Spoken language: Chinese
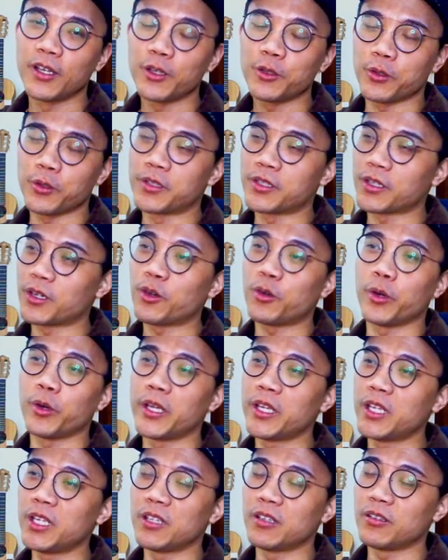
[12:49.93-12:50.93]
觉得这个
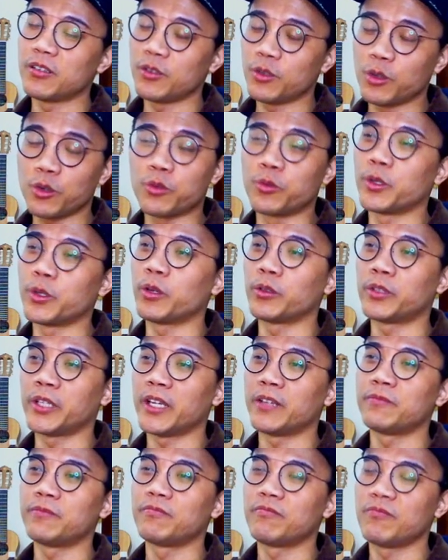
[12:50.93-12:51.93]
回忆又苦又
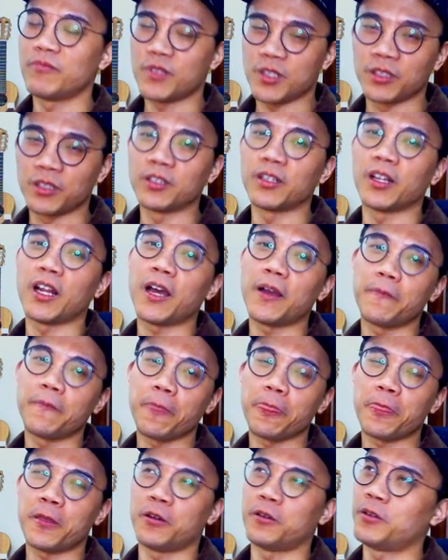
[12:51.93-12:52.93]
甜，真的啦。
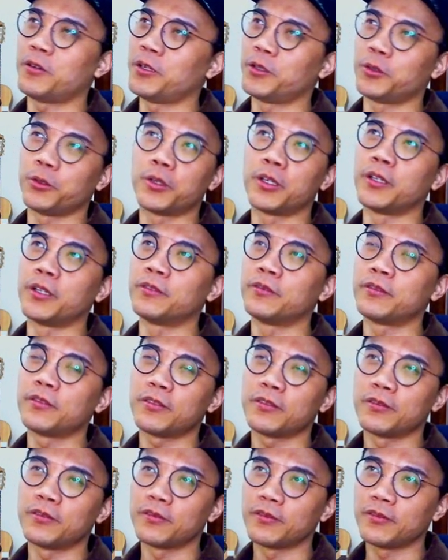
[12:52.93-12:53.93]
哦，很多人
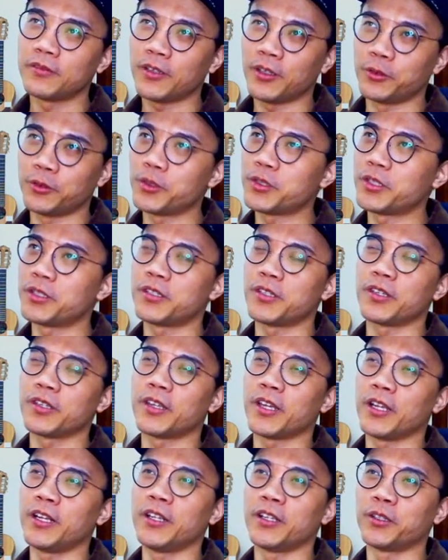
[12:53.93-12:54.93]
很多事情
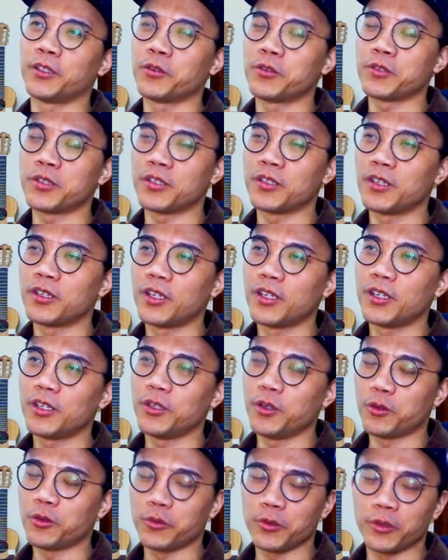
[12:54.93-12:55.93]
给你的都是
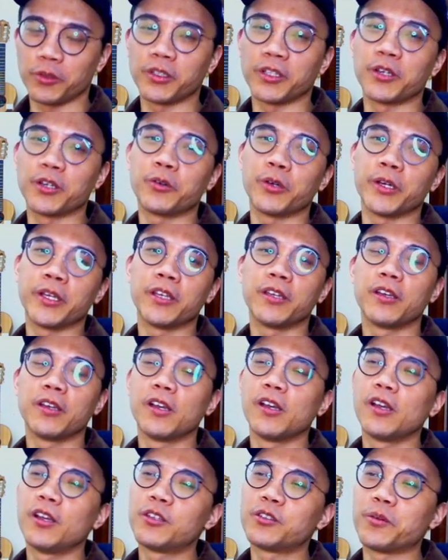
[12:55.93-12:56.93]
又苦又甜的回忆。
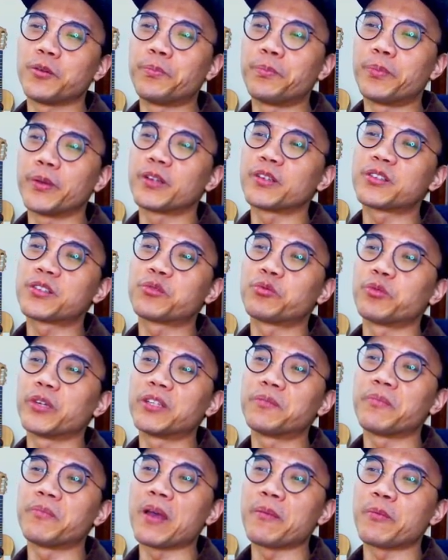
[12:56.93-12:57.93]
So
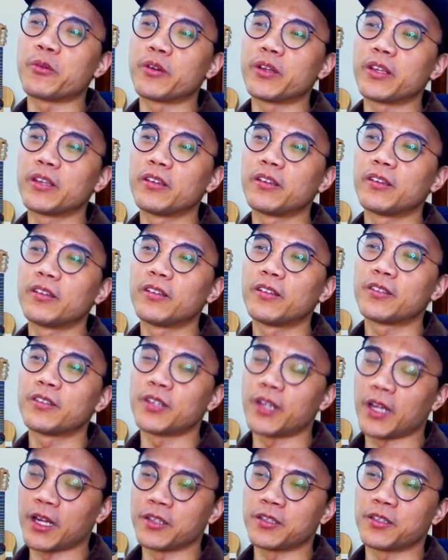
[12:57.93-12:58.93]
bittersweet memory
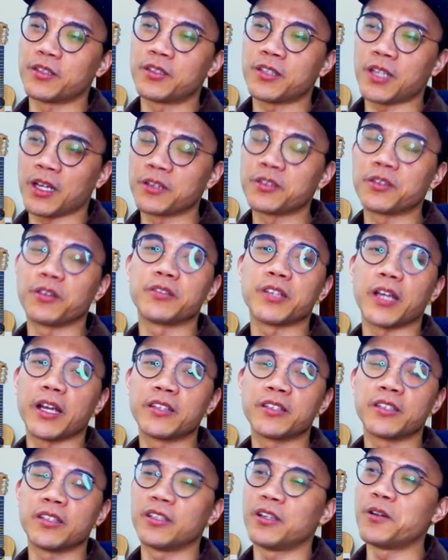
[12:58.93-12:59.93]
这两个字常走在一
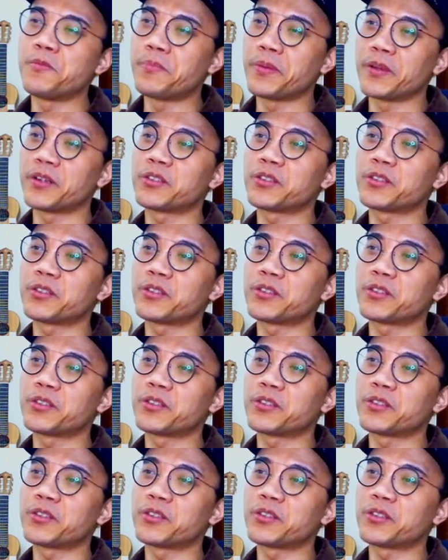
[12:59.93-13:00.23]
起。A b i t t